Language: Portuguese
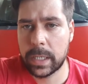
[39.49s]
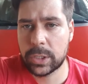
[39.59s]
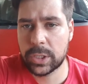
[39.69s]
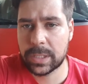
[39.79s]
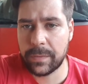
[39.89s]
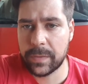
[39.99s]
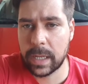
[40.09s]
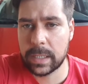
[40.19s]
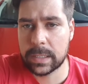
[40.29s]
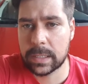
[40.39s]
A gente está
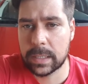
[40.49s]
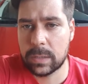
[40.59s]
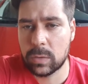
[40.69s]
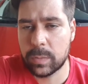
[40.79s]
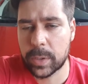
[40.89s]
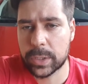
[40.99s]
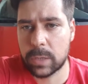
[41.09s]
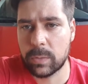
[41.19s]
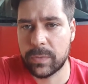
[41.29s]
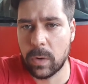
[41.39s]
finalizando o projeto
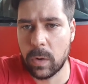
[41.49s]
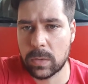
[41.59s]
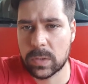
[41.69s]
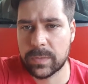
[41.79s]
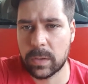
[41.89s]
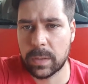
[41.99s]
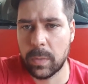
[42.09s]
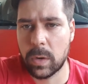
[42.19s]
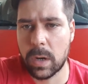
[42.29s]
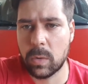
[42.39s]
do Focus, falta
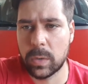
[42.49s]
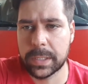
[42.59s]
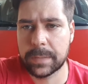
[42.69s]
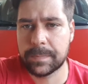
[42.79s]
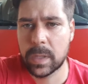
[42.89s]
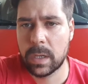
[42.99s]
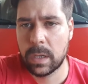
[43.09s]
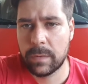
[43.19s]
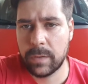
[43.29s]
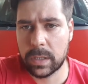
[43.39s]
pouca coisa,
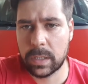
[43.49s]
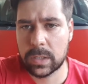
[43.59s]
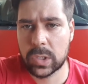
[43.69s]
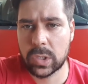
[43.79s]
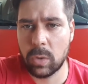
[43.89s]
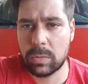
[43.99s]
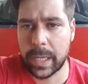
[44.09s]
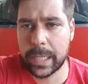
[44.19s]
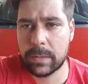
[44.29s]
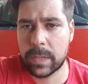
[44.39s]
falta só o
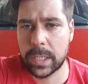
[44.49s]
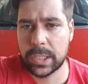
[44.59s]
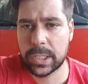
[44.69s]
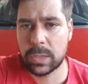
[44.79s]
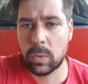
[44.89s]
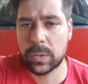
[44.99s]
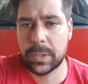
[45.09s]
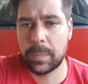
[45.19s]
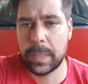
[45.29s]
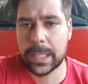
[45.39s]
teto que a gente não
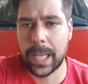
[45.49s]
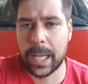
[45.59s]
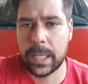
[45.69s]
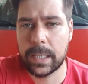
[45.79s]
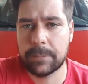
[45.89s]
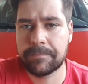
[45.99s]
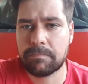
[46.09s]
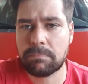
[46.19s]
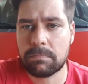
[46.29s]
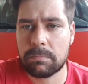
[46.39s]
conseguiu pintar ainda.
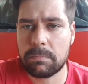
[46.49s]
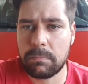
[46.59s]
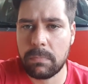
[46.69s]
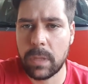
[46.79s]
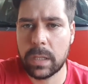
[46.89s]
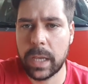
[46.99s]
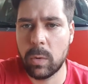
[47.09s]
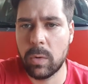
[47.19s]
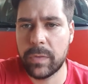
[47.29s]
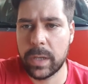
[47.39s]
Né?
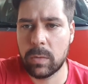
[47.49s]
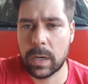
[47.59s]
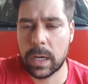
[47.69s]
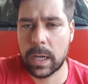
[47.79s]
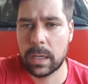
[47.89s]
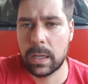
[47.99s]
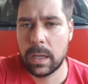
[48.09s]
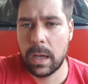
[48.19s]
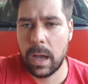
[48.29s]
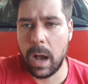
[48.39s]
Houve aí uma,
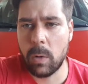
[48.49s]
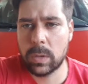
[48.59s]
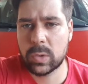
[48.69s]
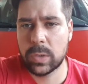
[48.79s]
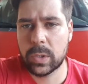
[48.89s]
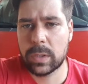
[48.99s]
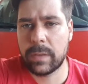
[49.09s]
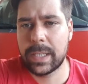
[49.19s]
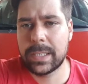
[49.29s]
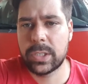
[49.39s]
algumas coisas que eu estava
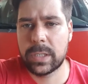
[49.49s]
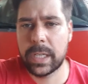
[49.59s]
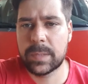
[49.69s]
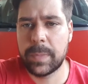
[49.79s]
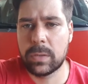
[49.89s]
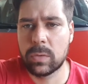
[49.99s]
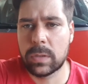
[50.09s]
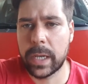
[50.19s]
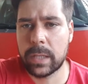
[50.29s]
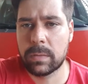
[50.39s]
decidindo a respeito do
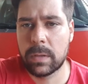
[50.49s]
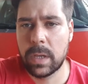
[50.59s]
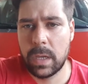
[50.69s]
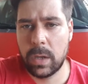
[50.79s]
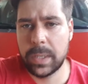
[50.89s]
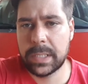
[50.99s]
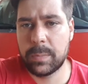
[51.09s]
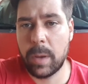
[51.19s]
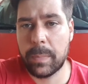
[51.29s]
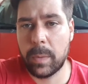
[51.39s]
teto. Eu recebi
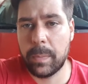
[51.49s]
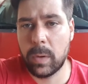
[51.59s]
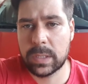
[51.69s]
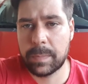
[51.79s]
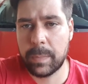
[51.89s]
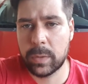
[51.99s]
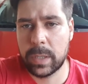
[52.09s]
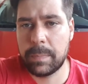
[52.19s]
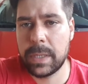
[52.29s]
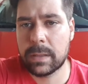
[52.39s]
uma proposta para poder
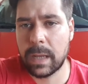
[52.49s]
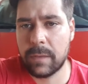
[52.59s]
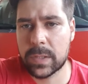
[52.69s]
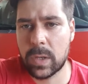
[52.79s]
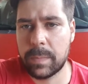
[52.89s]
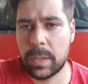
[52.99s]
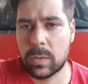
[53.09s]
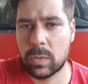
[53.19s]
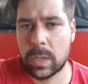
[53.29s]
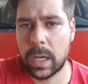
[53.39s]
pintar, fazer uma
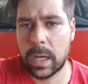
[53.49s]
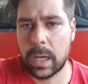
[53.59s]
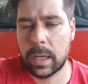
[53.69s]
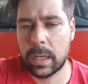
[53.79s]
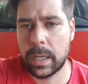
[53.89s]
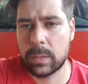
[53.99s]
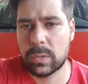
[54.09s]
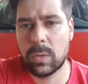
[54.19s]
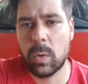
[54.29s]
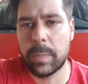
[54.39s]
pintura é,
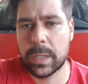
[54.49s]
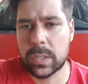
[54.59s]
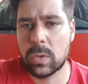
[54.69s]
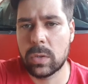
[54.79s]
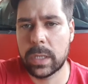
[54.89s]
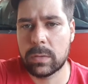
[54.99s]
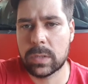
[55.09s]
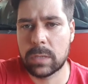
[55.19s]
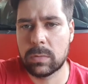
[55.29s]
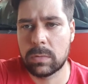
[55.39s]
usando compressor, né?
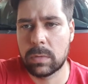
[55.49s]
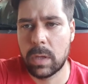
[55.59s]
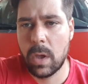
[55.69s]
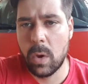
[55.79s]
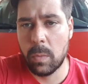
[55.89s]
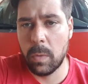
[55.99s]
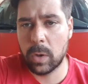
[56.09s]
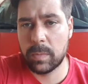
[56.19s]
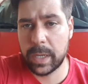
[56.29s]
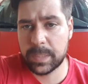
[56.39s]
usando o
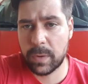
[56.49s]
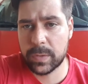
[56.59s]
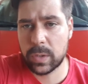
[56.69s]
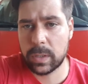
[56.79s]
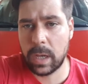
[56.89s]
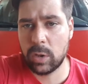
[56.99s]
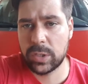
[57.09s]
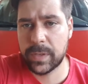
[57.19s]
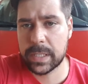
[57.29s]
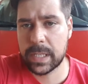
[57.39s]
modo mais profissional de
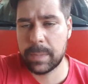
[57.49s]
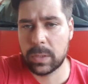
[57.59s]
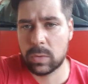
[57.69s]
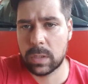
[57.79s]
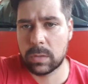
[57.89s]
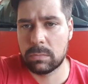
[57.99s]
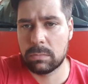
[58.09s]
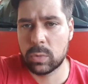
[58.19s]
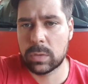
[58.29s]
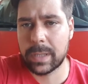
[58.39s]
fazer a pintura
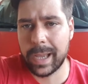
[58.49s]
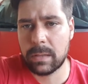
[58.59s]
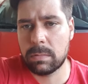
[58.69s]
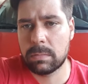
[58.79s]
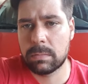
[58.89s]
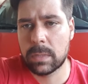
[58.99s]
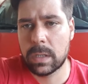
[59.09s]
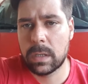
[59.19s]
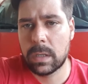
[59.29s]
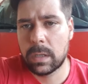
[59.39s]
do teto.
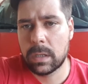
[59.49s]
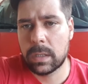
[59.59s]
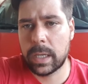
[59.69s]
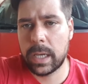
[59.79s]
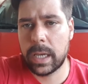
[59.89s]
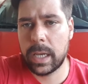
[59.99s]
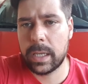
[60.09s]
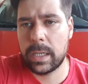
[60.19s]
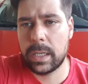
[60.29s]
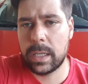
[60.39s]
Né?
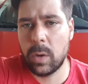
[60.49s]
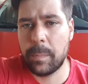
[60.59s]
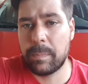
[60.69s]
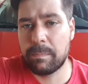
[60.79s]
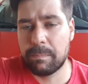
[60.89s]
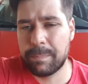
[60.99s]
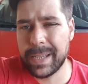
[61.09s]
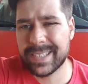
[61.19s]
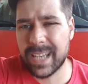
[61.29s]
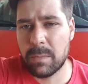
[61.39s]
E eu
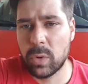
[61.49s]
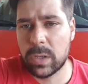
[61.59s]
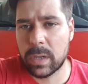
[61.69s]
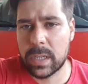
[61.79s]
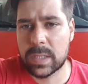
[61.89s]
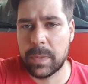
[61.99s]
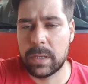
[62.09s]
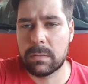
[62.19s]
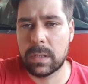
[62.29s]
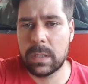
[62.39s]
pensei muito a
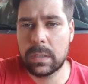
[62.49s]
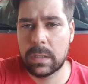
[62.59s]
respeito, né?